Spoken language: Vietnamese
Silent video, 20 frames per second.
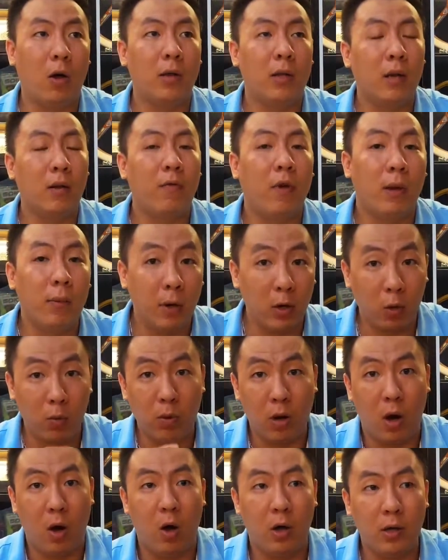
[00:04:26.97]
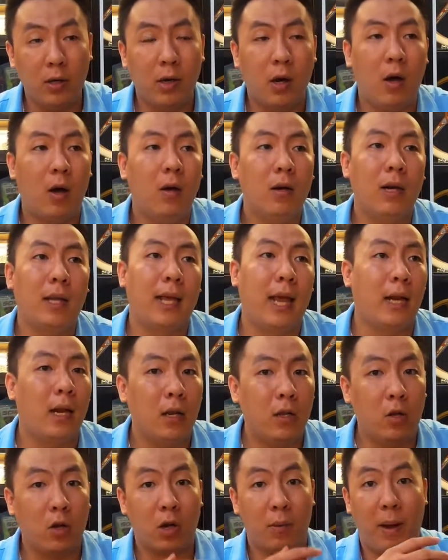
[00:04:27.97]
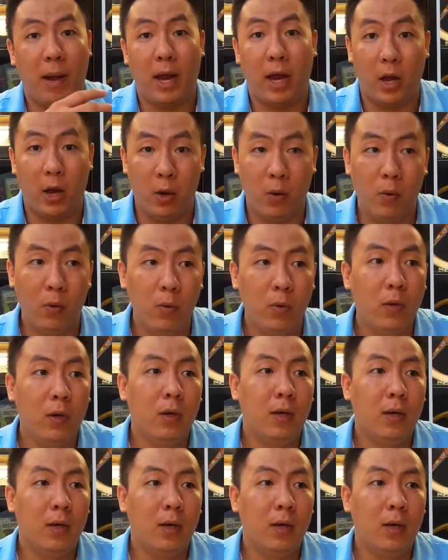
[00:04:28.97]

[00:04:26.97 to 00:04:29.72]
nhân viên mình cũng gọi, đó là giải thích cho các bạn hiểu